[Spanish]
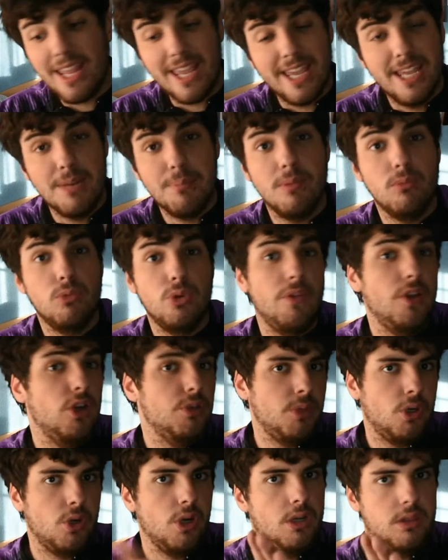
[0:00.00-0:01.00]
Em, uno de los
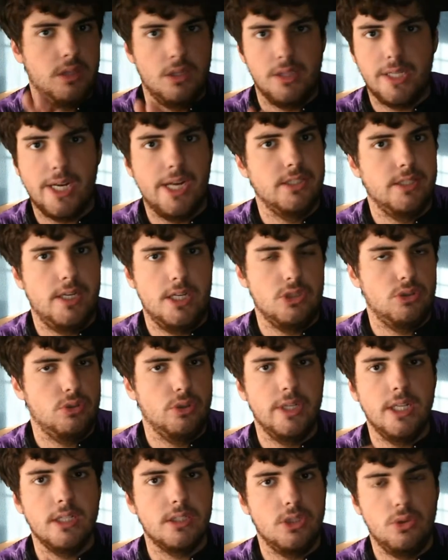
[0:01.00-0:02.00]
mejores centrales de la
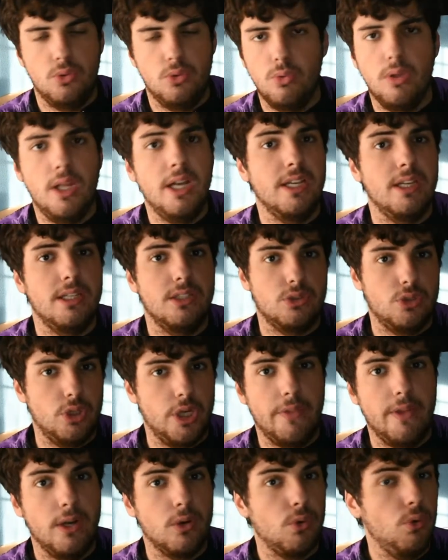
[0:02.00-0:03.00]
historia, sin duda,
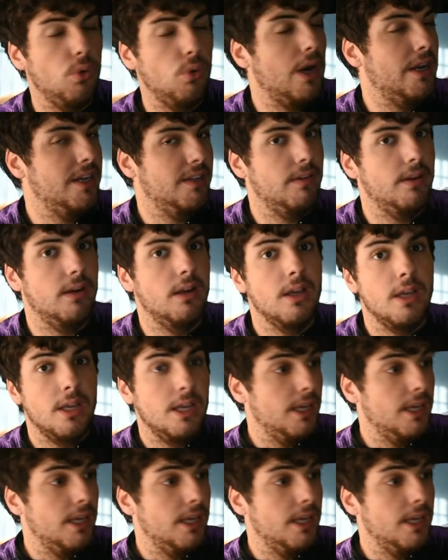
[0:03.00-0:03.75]
historia del club a nivel